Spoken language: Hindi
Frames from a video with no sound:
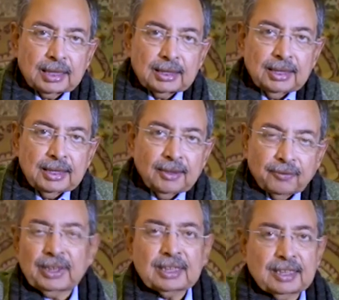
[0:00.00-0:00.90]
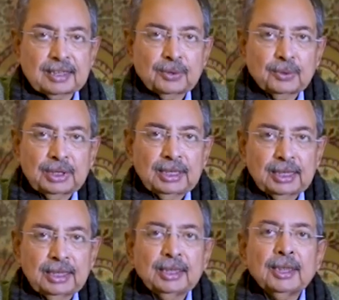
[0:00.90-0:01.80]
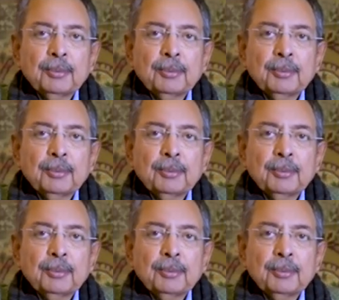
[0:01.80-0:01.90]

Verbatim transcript: कहते हैं डिफरेंस जैसे होती है कि